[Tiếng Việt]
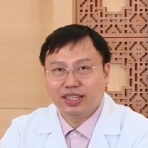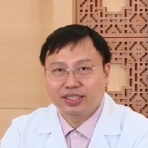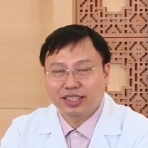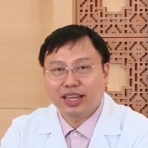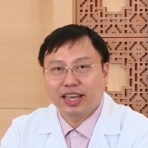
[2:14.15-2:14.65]

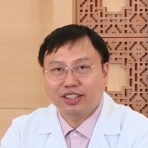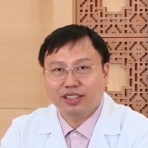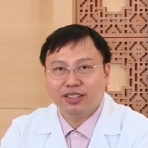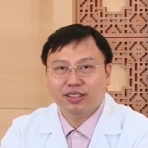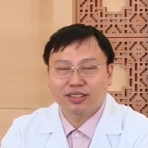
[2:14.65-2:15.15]
triệt để
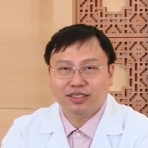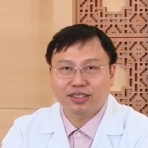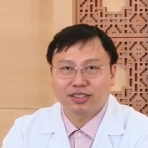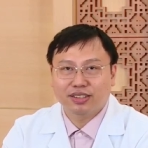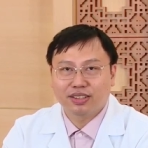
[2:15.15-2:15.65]
cho
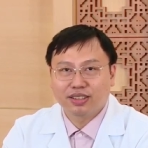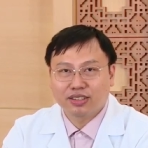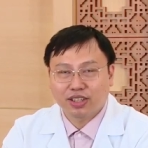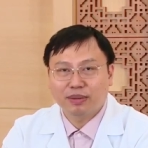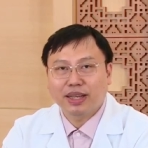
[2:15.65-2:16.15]
cho
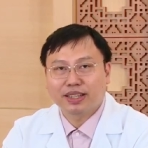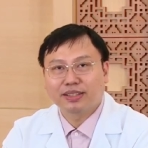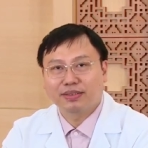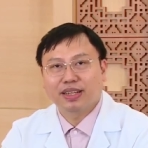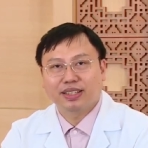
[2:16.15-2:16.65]
cho người bệnh.
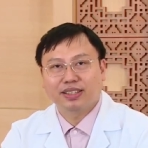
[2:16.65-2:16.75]
Vâng.